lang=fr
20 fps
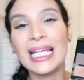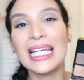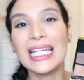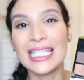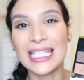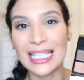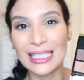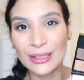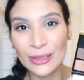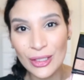
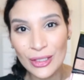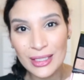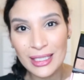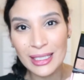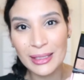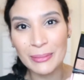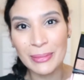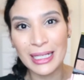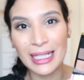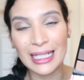J'adore
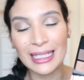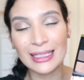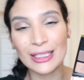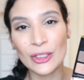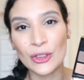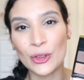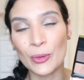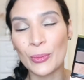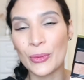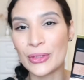cette palette,
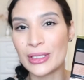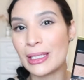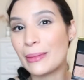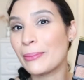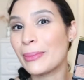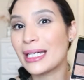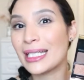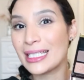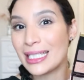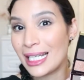je pensais
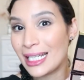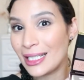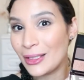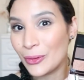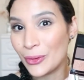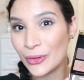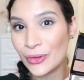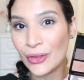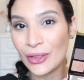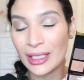pas que j'allais
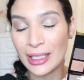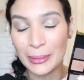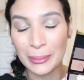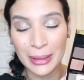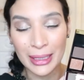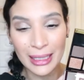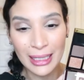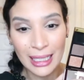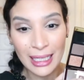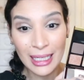autant
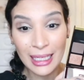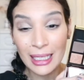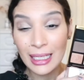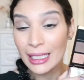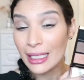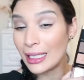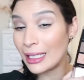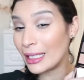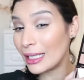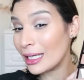l'aimer
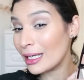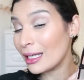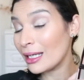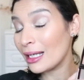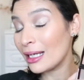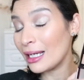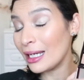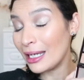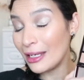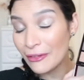et
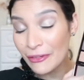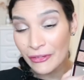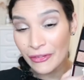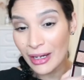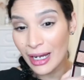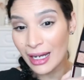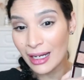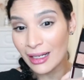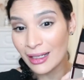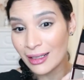les
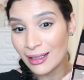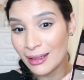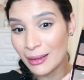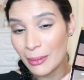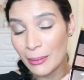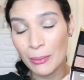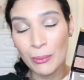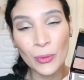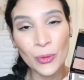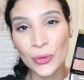fards,
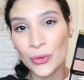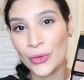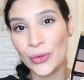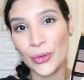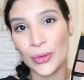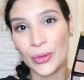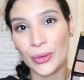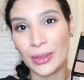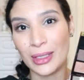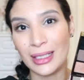mon
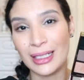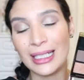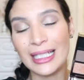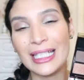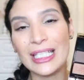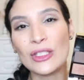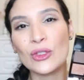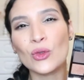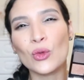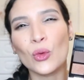dieu quoi,
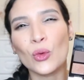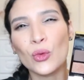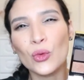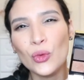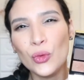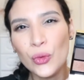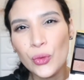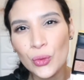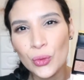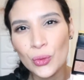ils sont
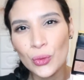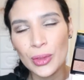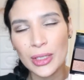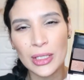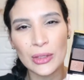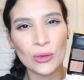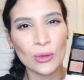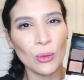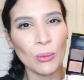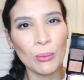doux,
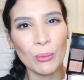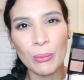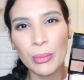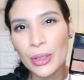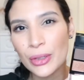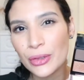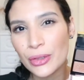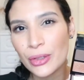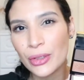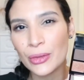ils sont
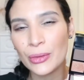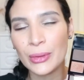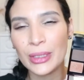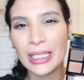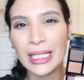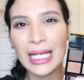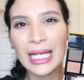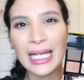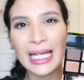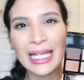
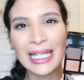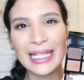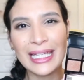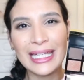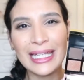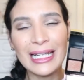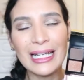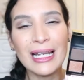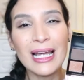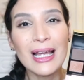buttery,
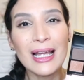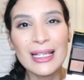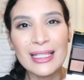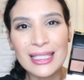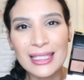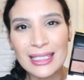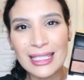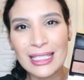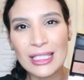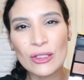ils
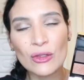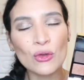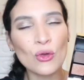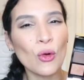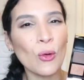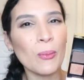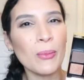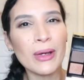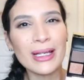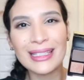
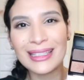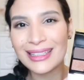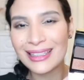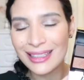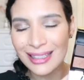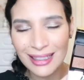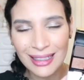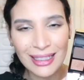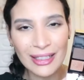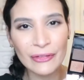s'estompent
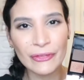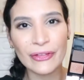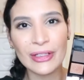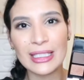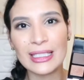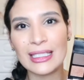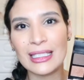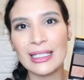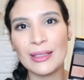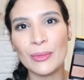très
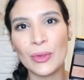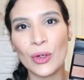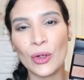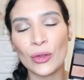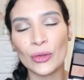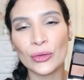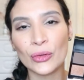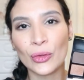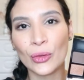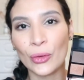facilement
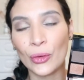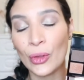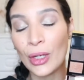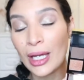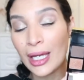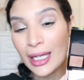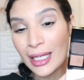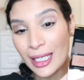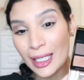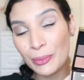entre eux.
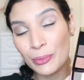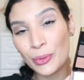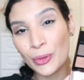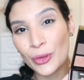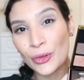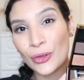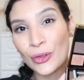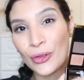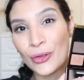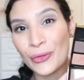Et
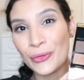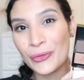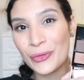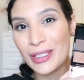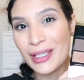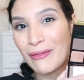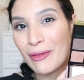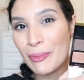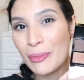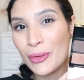pourtant,
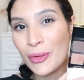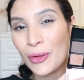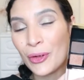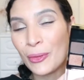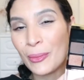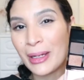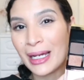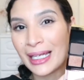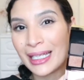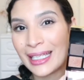vous avez pu le
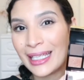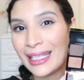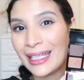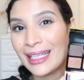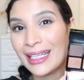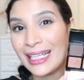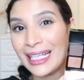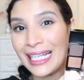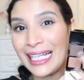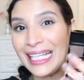
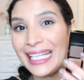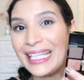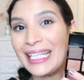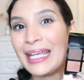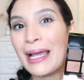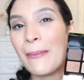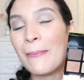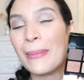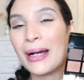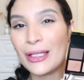remarquer, il
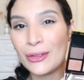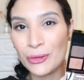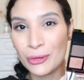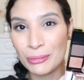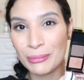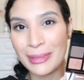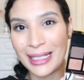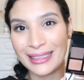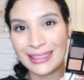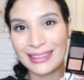n'y a pas de
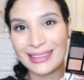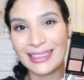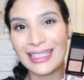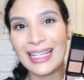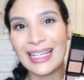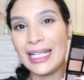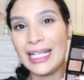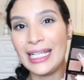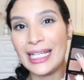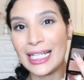mat.
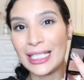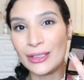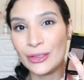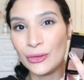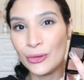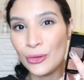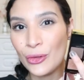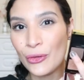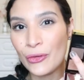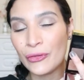Il y a
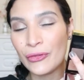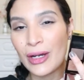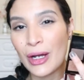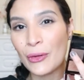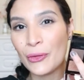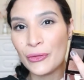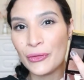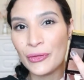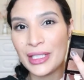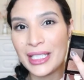deux
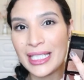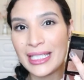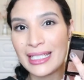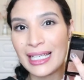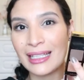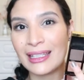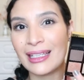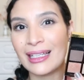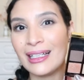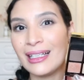fards au fini
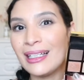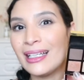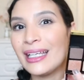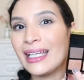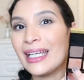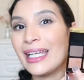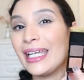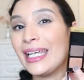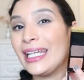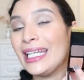satin
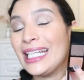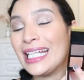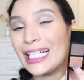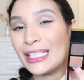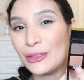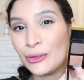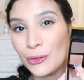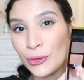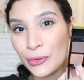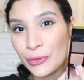et il y a
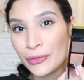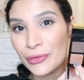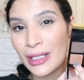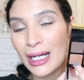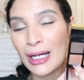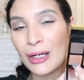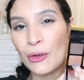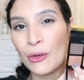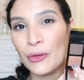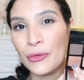deux
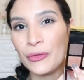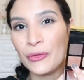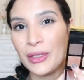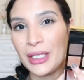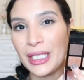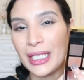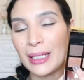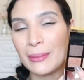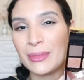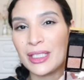fards au
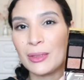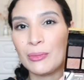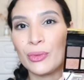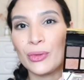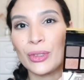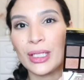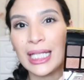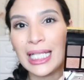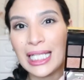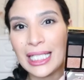fini un petit
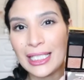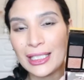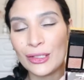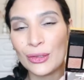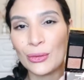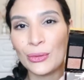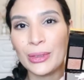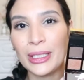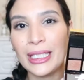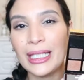peu
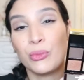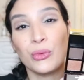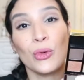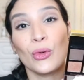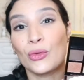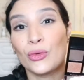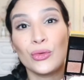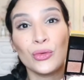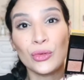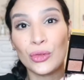glittery
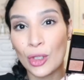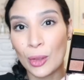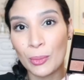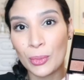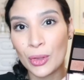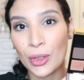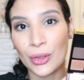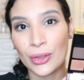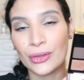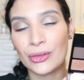pour du top
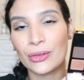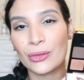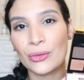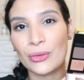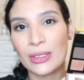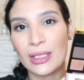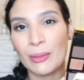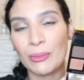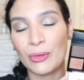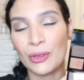coat, tout
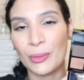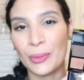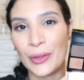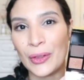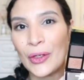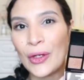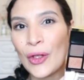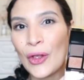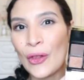simplement.